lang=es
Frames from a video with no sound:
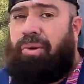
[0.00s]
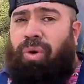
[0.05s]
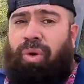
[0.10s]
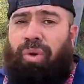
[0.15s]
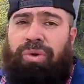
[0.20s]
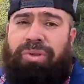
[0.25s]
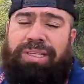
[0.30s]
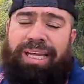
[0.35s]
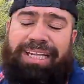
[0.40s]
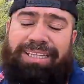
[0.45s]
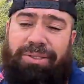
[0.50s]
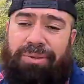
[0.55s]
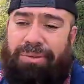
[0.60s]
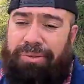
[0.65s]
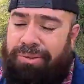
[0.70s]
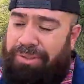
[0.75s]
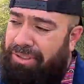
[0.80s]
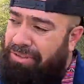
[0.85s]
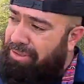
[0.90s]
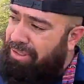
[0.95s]
Un dato
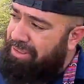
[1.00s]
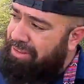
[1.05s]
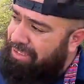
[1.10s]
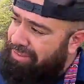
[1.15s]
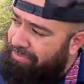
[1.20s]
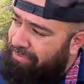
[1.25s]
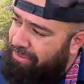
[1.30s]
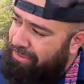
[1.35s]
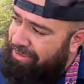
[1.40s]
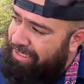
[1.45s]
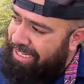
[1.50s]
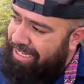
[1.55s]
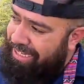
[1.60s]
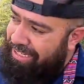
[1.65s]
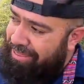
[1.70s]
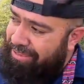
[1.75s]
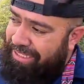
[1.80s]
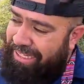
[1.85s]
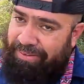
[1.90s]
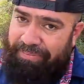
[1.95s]
curioso de esta fruta
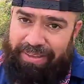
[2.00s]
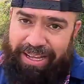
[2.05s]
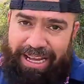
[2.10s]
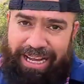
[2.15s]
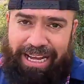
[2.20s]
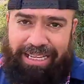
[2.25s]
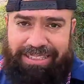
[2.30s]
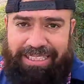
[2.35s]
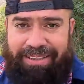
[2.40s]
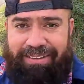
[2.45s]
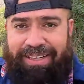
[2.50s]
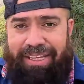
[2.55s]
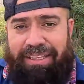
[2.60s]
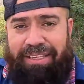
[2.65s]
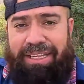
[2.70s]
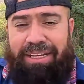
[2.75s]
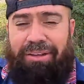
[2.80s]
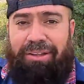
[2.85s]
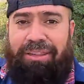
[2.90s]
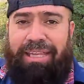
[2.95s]
es que a través
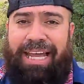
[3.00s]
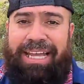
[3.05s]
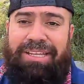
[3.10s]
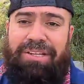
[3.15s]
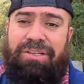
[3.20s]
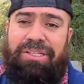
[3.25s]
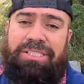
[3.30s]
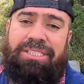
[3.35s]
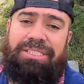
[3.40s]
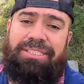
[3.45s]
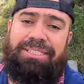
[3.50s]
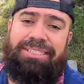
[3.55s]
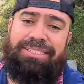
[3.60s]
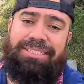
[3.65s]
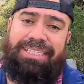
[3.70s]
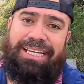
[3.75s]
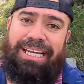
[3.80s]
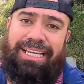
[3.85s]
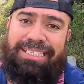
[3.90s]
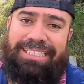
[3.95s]
de los años
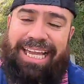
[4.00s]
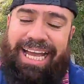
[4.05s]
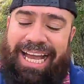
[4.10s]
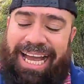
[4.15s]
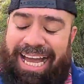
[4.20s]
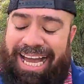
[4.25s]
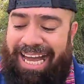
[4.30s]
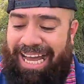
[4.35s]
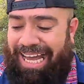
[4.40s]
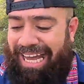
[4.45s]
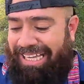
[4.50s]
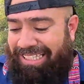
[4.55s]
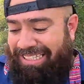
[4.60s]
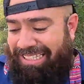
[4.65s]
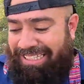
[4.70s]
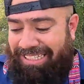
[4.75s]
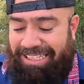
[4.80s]
se les ha,